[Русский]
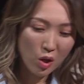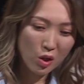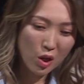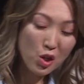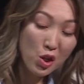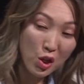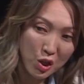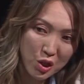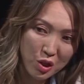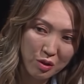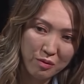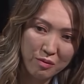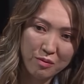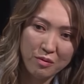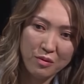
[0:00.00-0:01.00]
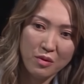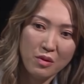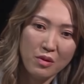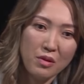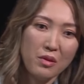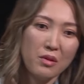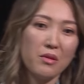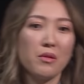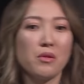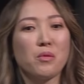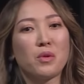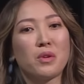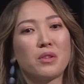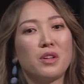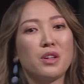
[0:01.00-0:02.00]
Конечно. А,
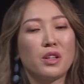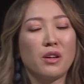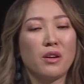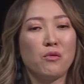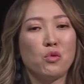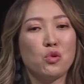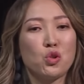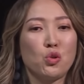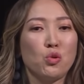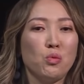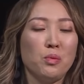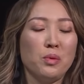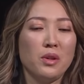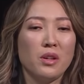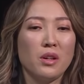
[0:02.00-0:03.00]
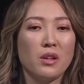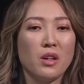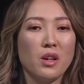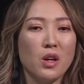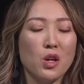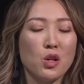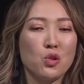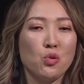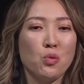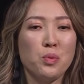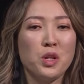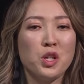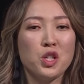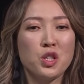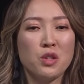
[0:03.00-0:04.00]
для того, чтобы
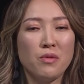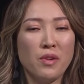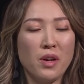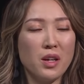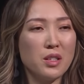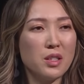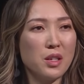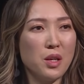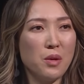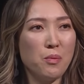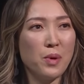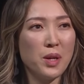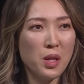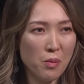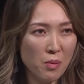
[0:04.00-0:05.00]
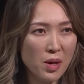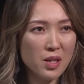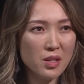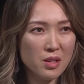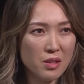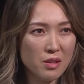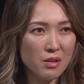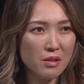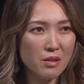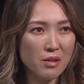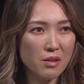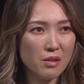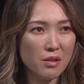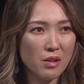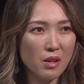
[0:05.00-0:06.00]
сопереживать и понимать
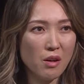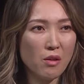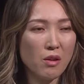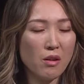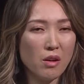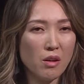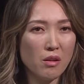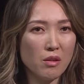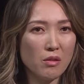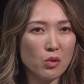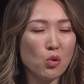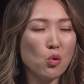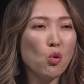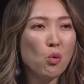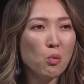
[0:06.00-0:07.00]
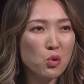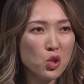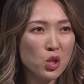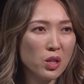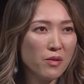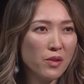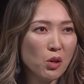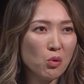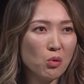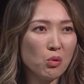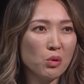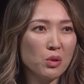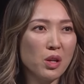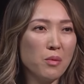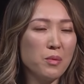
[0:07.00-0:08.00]
а, как другому
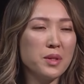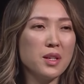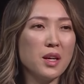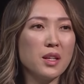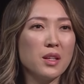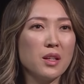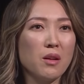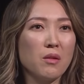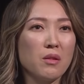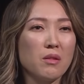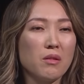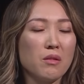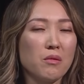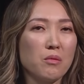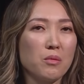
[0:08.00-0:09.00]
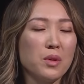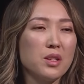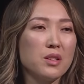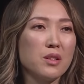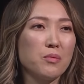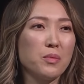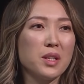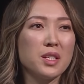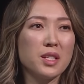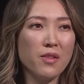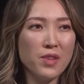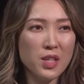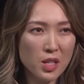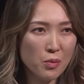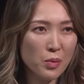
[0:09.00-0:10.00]
человеку, не обязательно быть
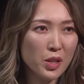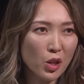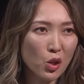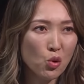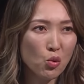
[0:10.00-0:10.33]
представителем этой